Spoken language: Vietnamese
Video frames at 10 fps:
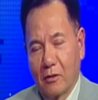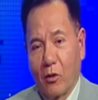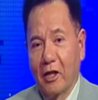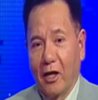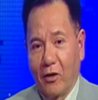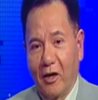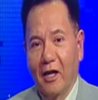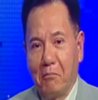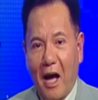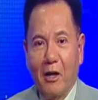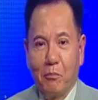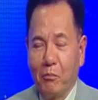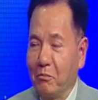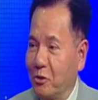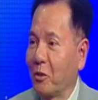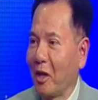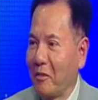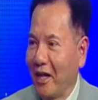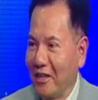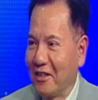có thể nói là ba chục năm
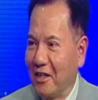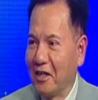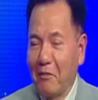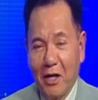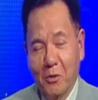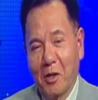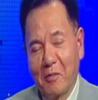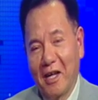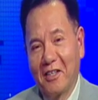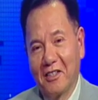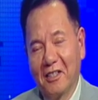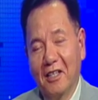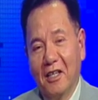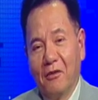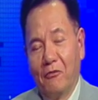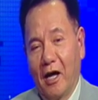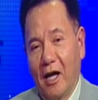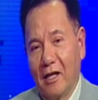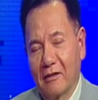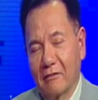nay rồi, hơn ba dạ. chục năm nay rồi.
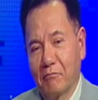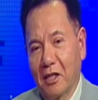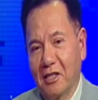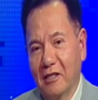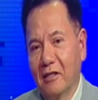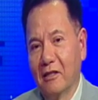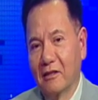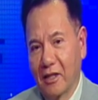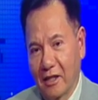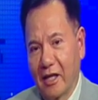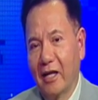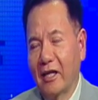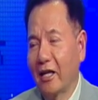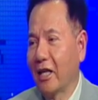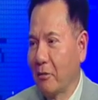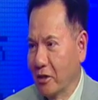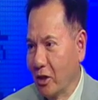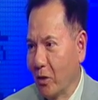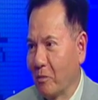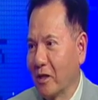Và bác sĩ Hương gần đây thay thế bác sĩ
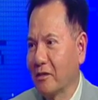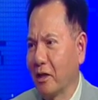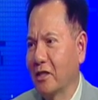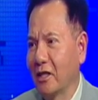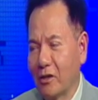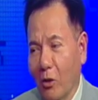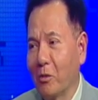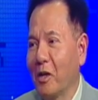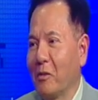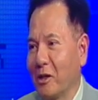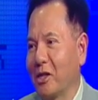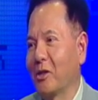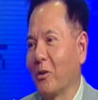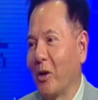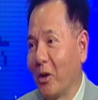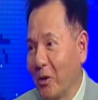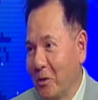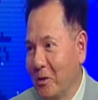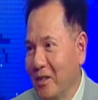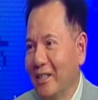Hùng, bác, bác sĩ Tùng, bác sĩ Tùng phải
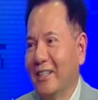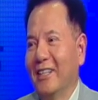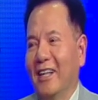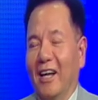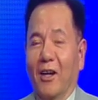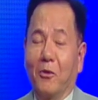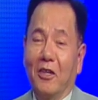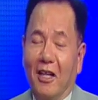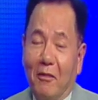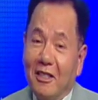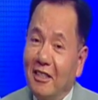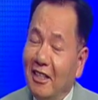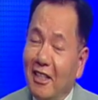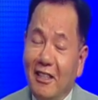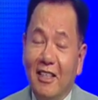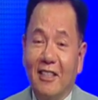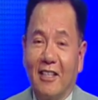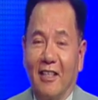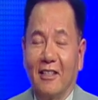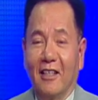hưu à, cũng như là bác sĩ đi lên Nhân
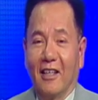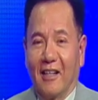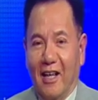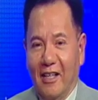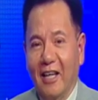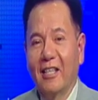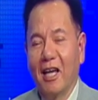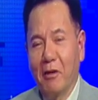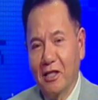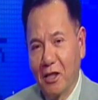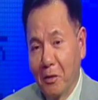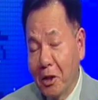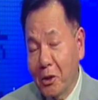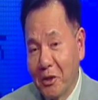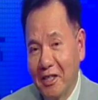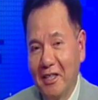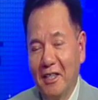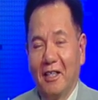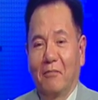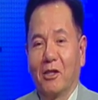Trần đã thay thế bác sĩ Lưu Đức Thụy
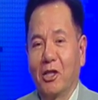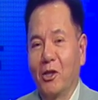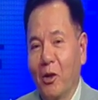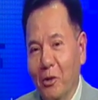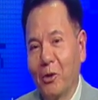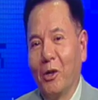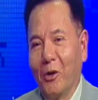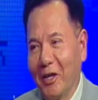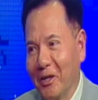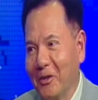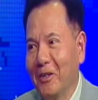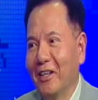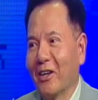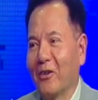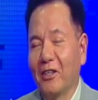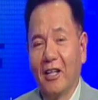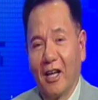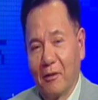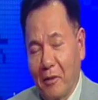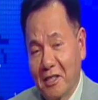bác sĩ Lưu Thụy hồi hưu cũng như
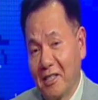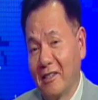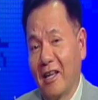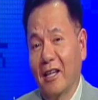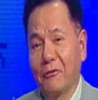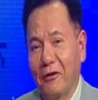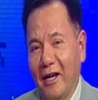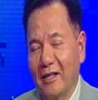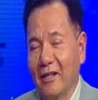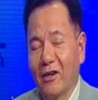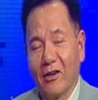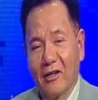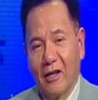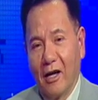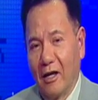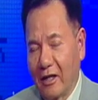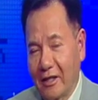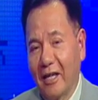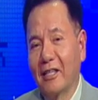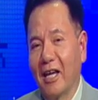là bác sĩ Derek Phan à, đã
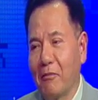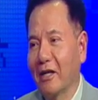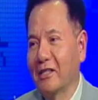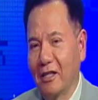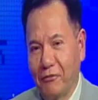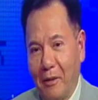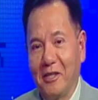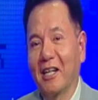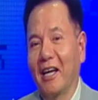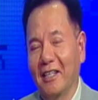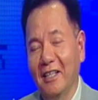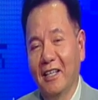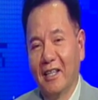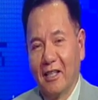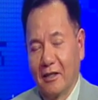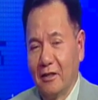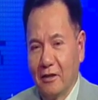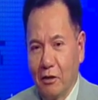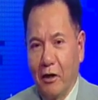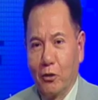thay thế bác sĩ Phạm Gia Khánh
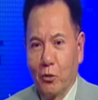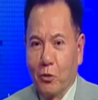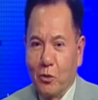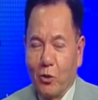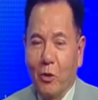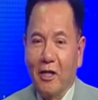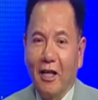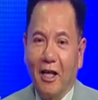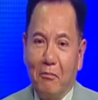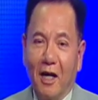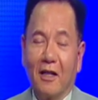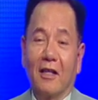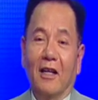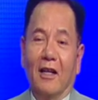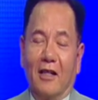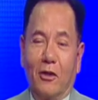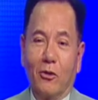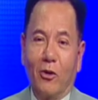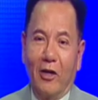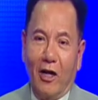như vậy tôi rất là mừng là
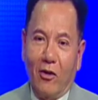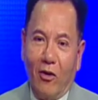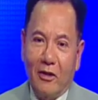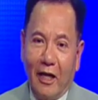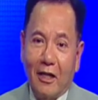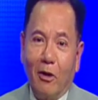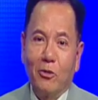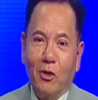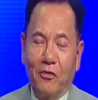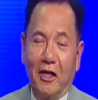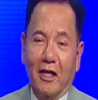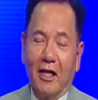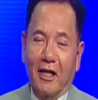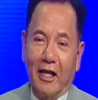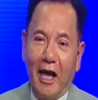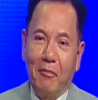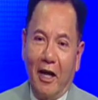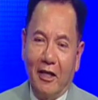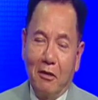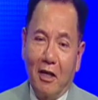chúng tôi đã có thành công trong việc đem
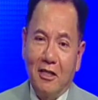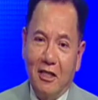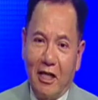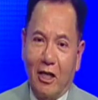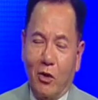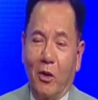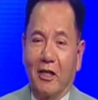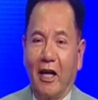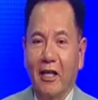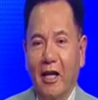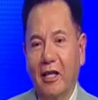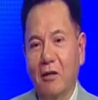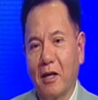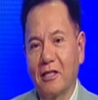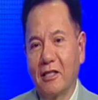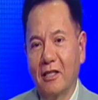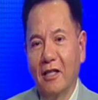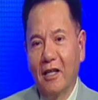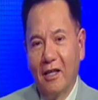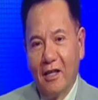lại những bác sĩ trẻ tuổi thay thế những bác sĩ
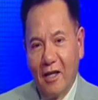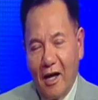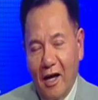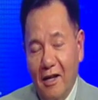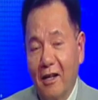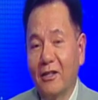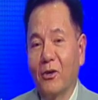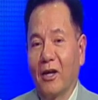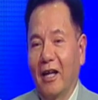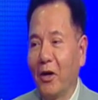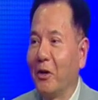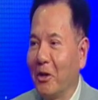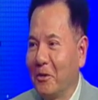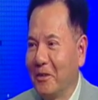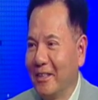à, lớn tuổi đã hồi hưu